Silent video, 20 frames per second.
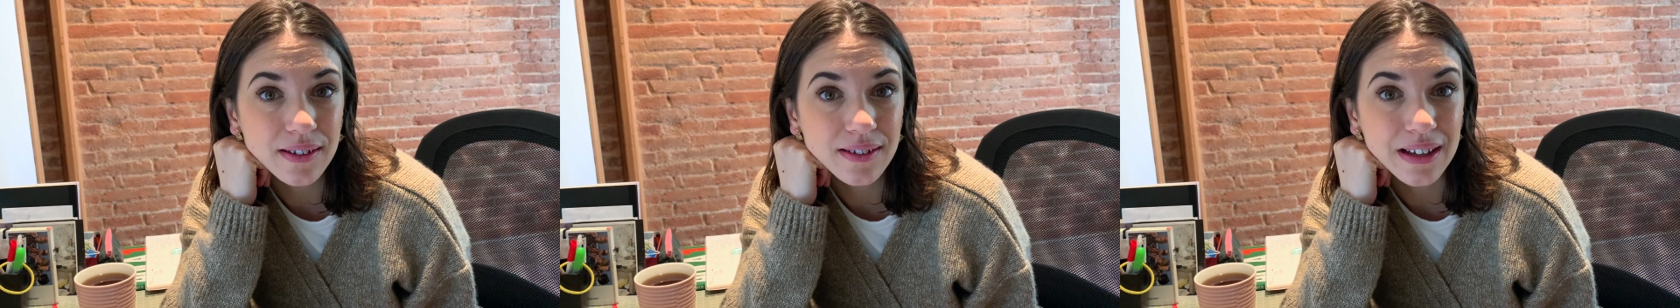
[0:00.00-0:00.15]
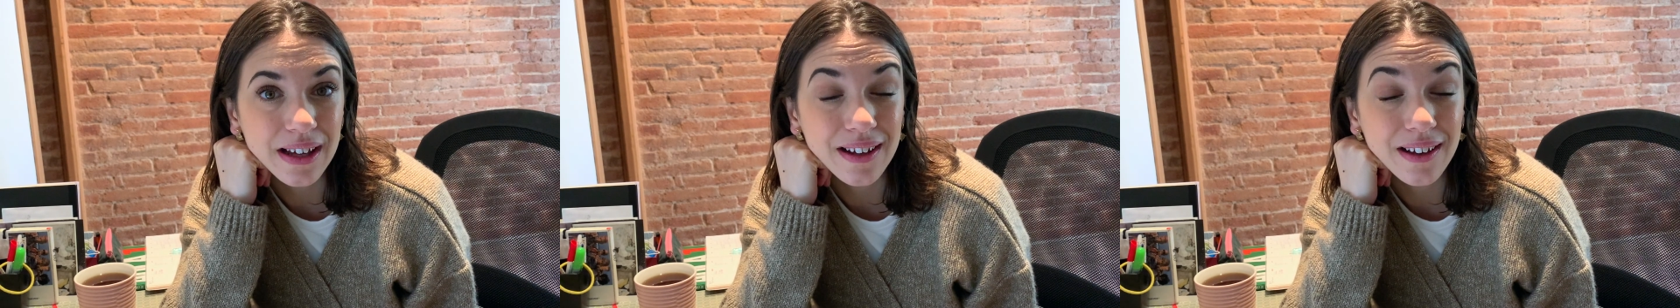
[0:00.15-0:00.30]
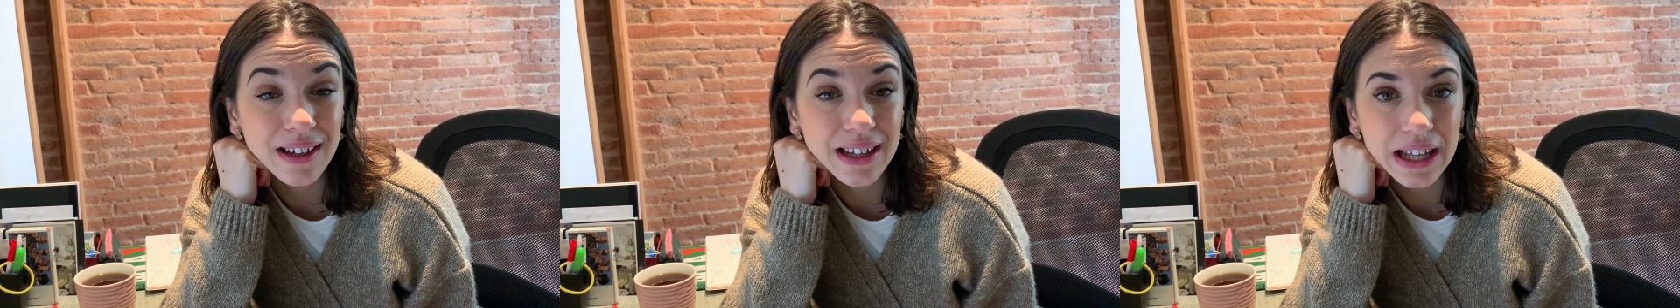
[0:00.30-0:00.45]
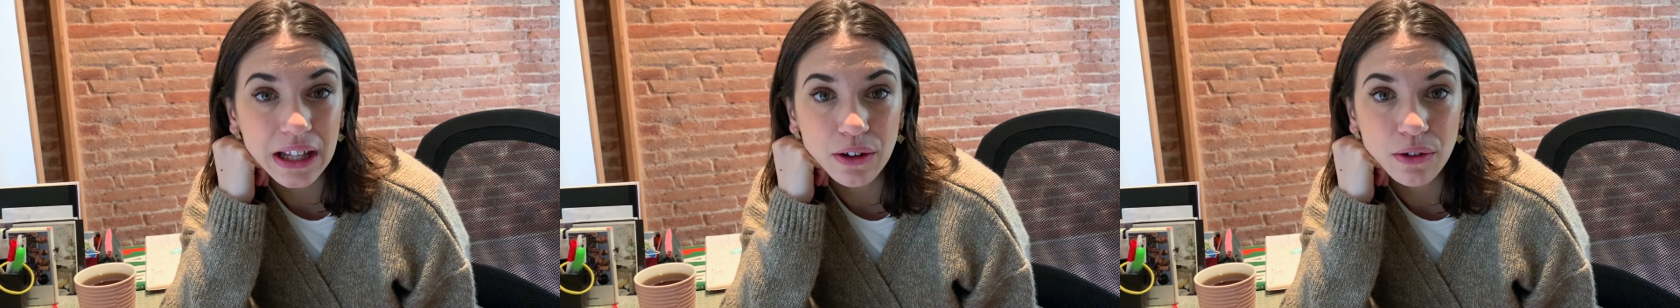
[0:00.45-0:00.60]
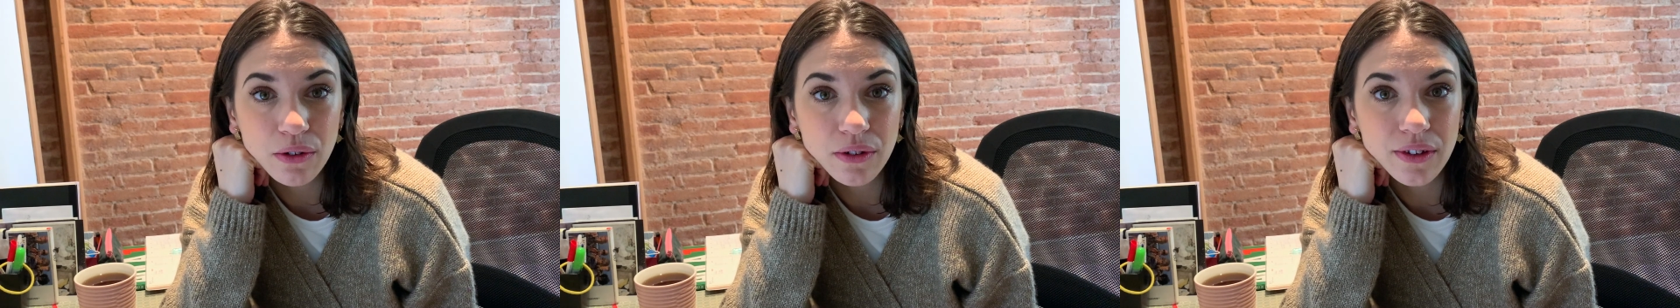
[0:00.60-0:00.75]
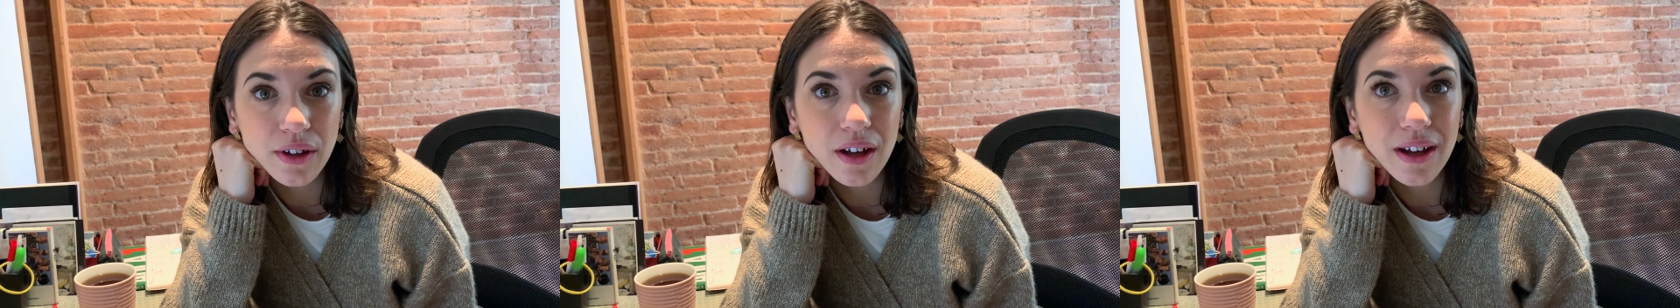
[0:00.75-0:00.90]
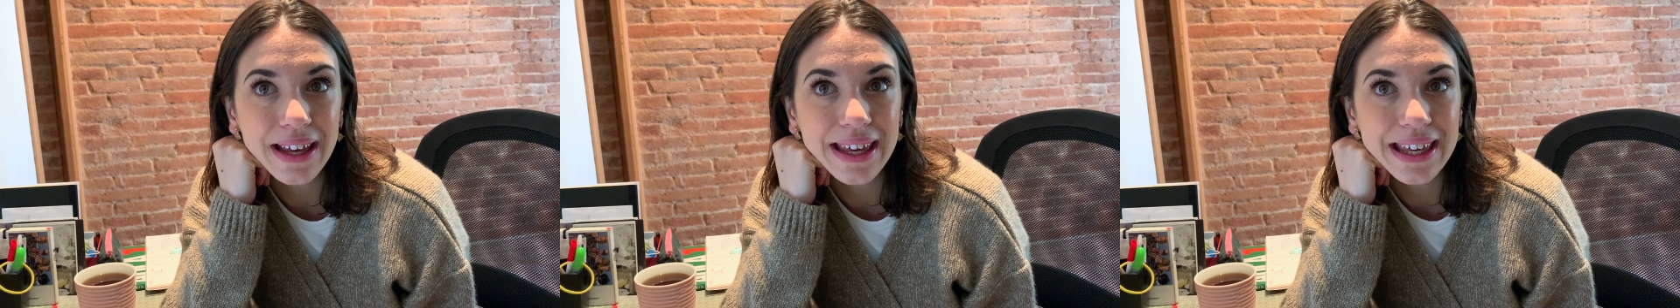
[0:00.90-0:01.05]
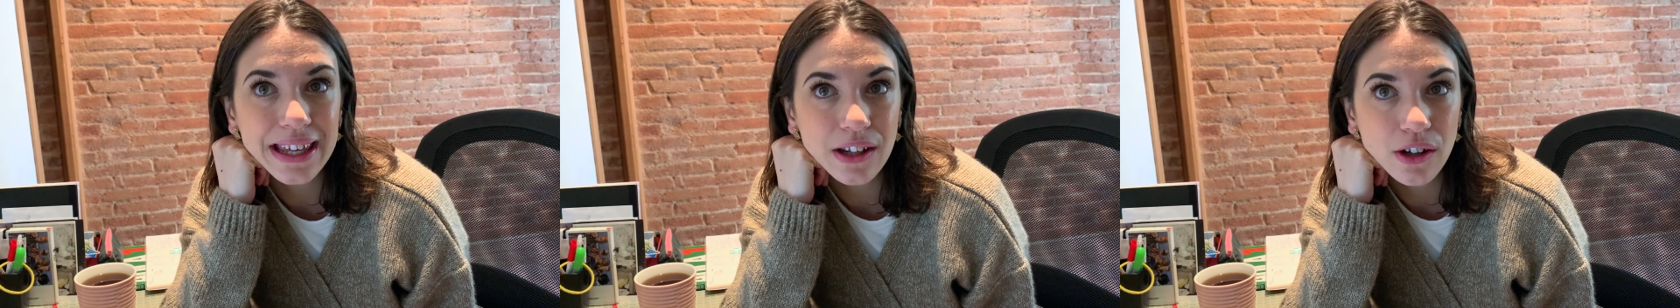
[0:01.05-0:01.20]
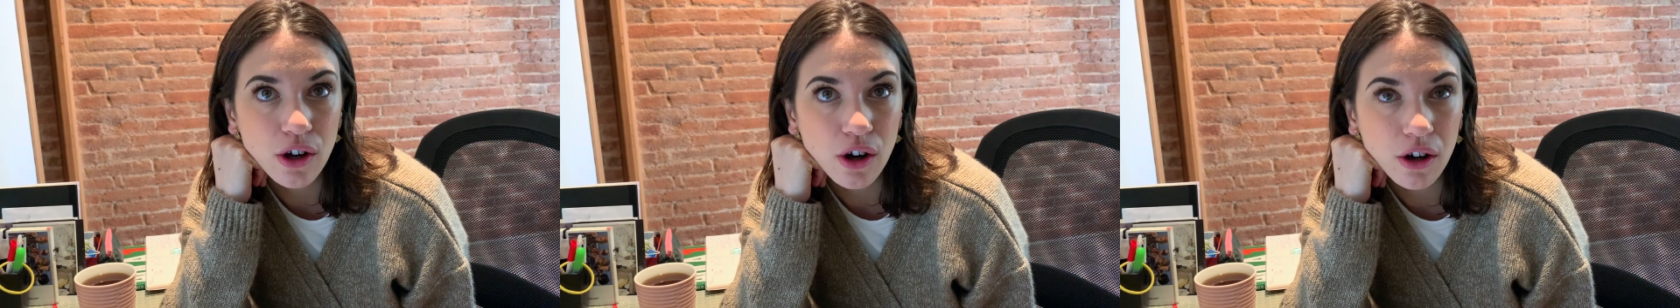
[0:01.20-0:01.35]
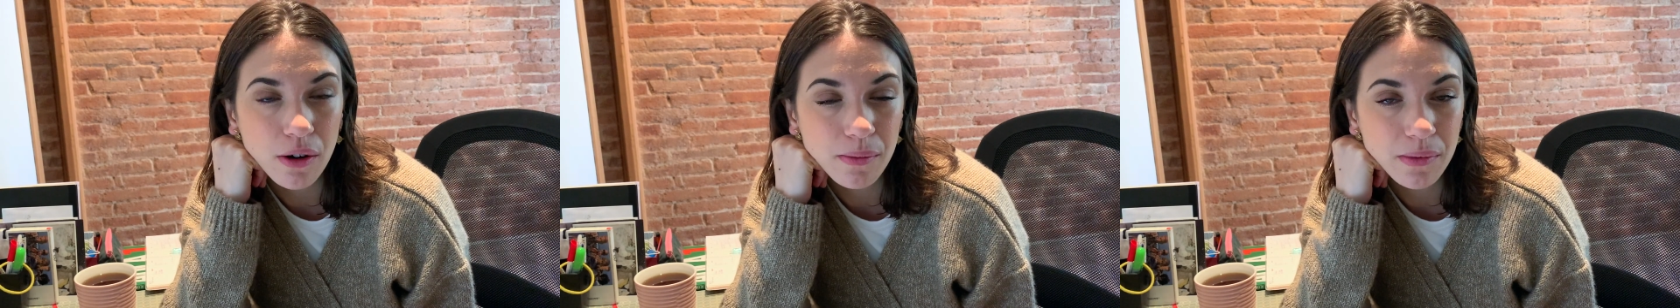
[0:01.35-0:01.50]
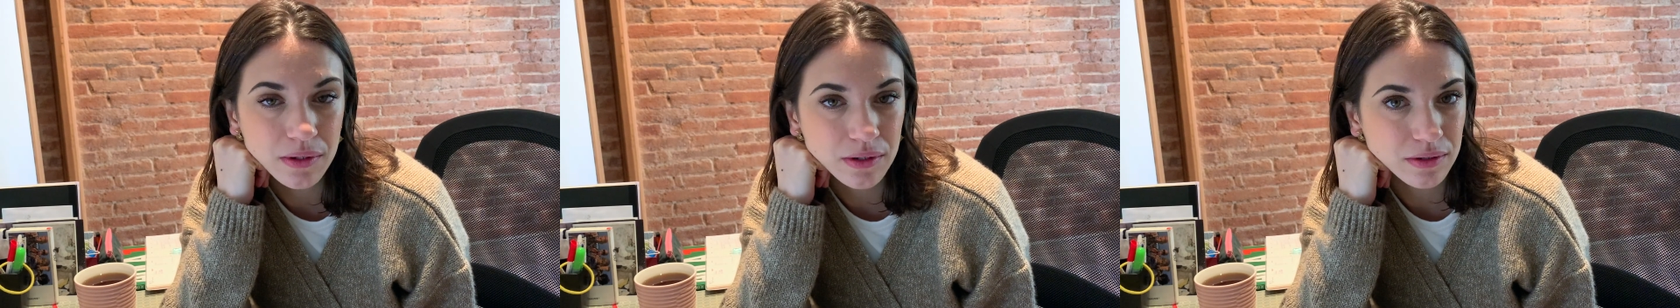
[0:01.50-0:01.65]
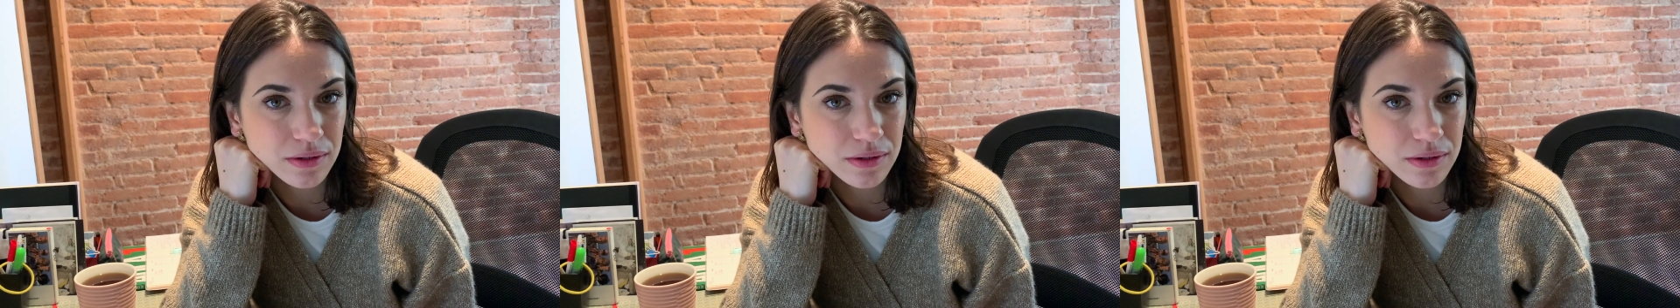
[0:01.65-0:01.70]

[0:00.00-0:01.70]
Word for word: C'est un gain de temps énorme.